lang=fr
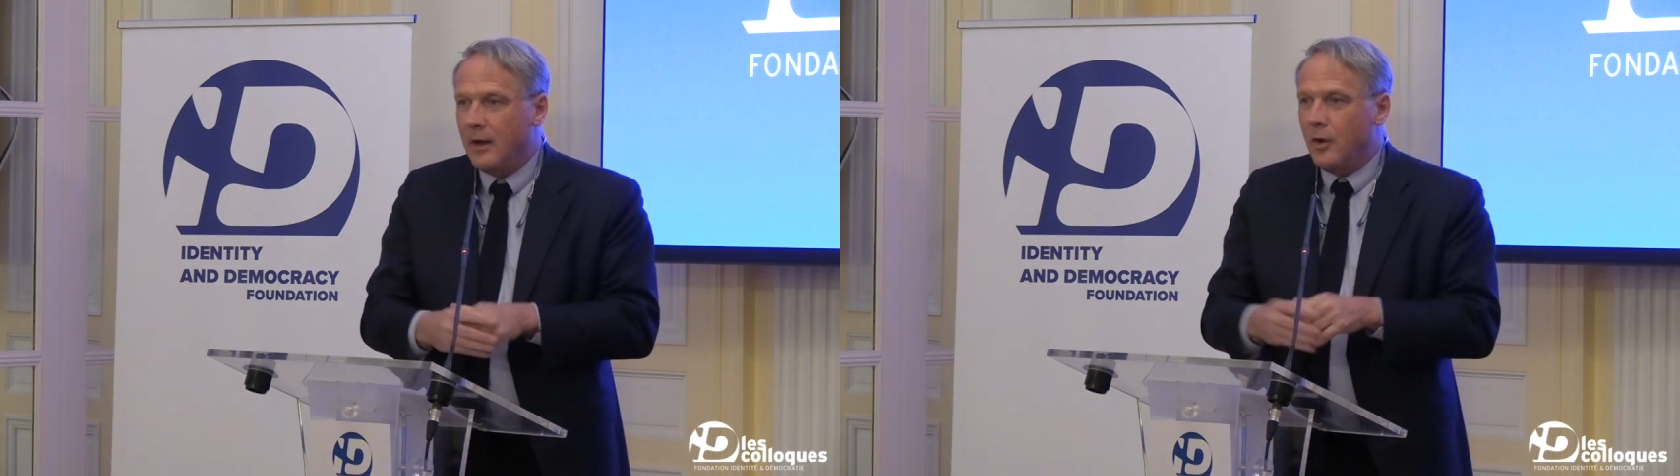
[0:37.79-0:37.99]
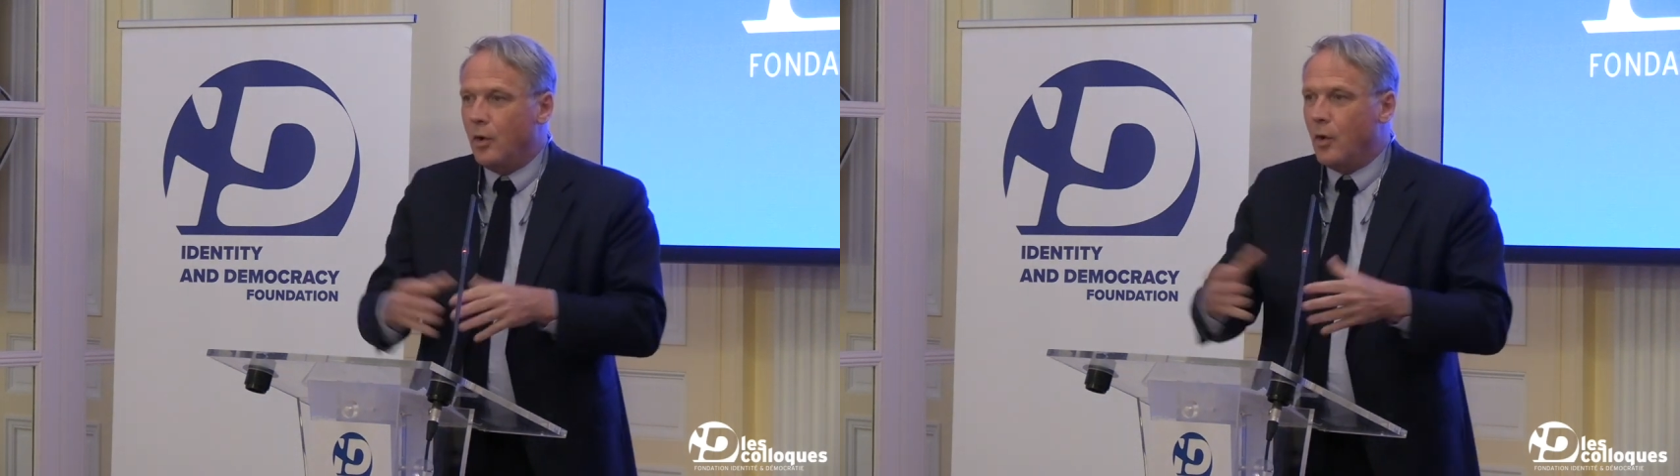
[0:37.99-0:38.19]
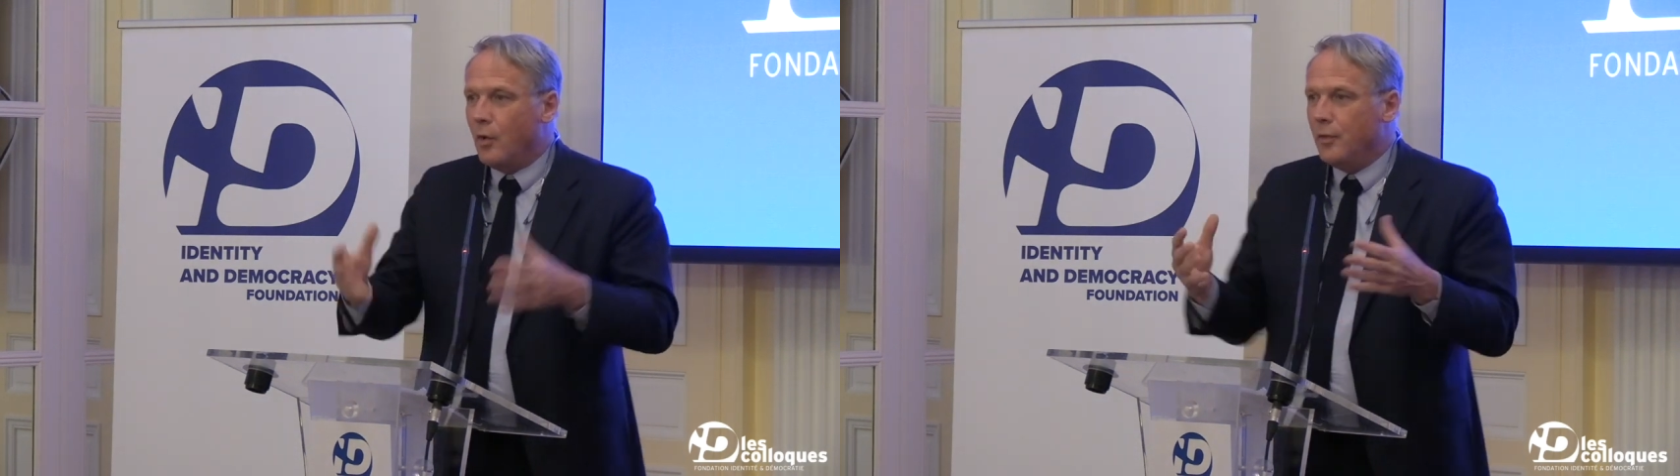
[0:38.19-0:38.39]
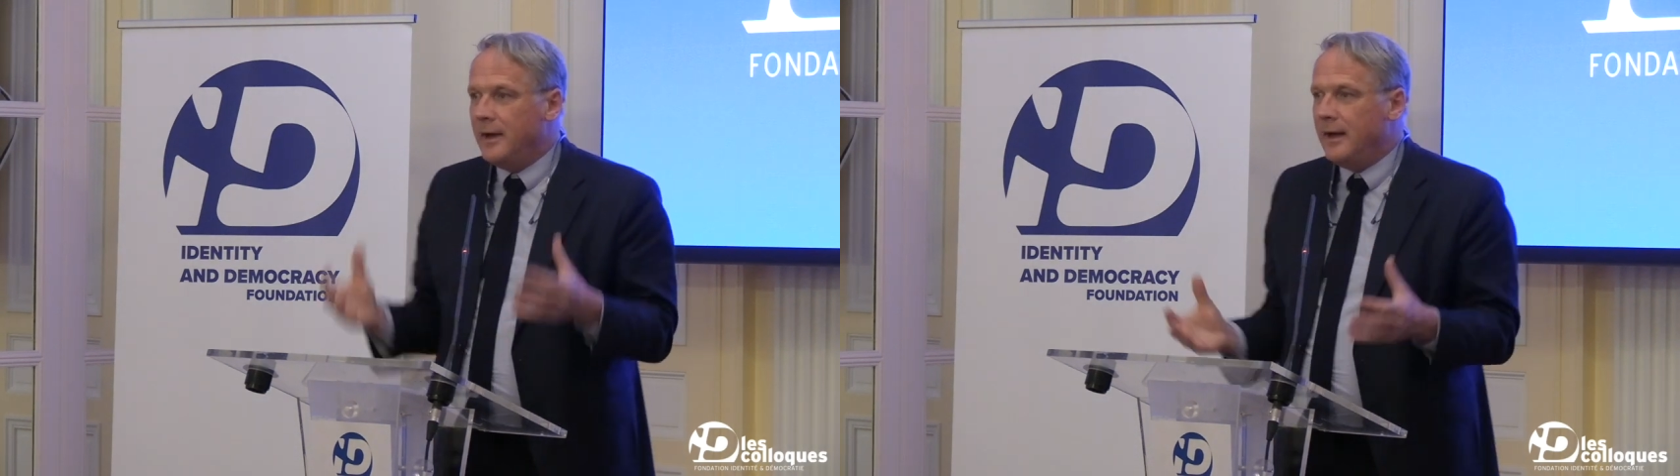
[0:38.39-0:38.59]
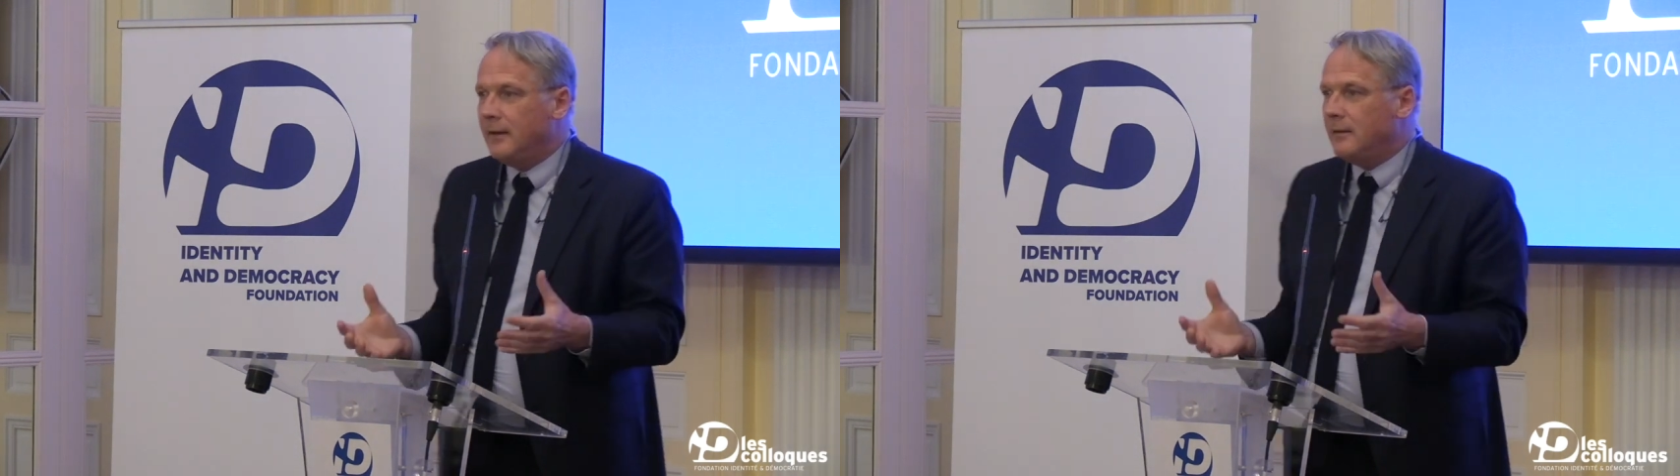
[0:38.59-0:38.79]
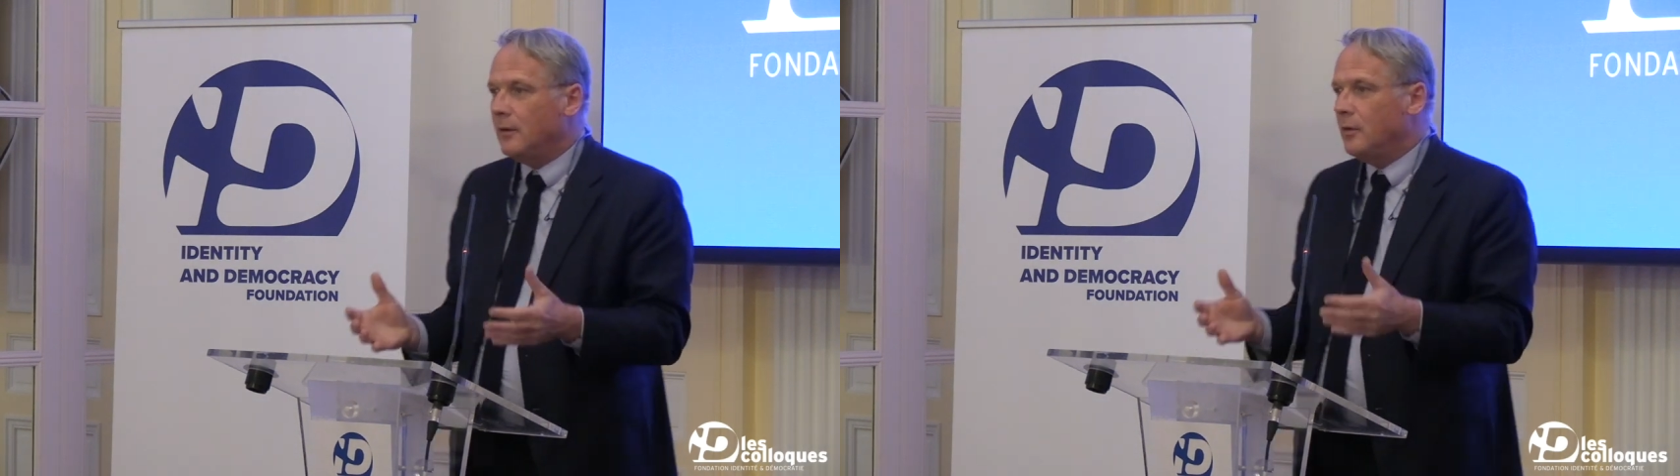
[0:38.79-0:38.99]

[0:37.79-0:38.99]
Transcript: euh, on est